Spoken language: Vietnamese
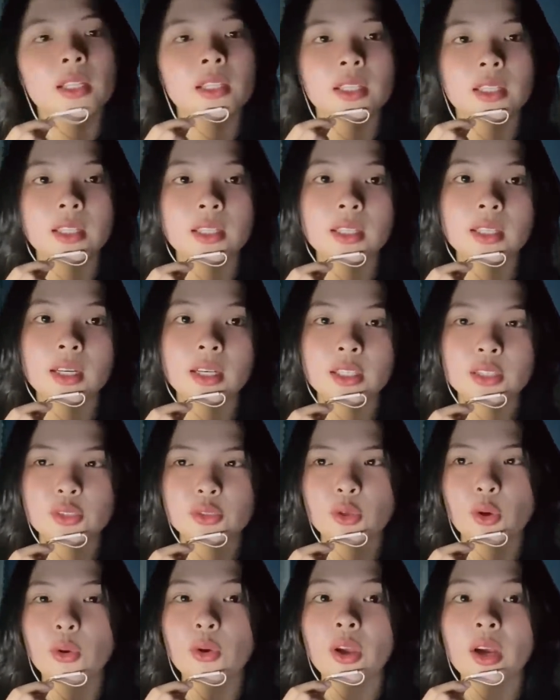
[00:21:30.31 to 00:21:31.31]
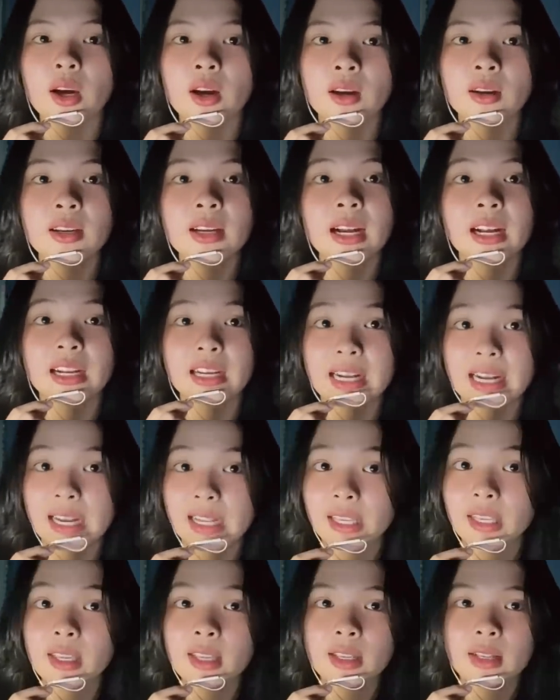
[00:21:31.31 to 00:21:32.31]
thì à, chỗ nội ở gần
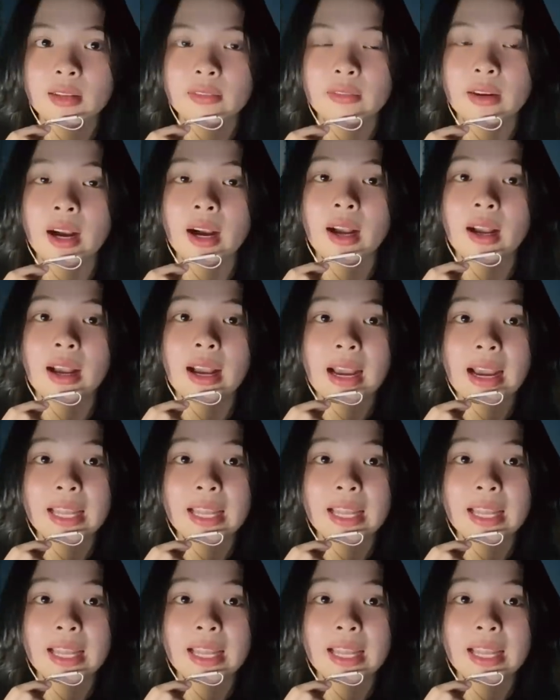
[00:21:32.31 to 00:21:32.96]
gãy và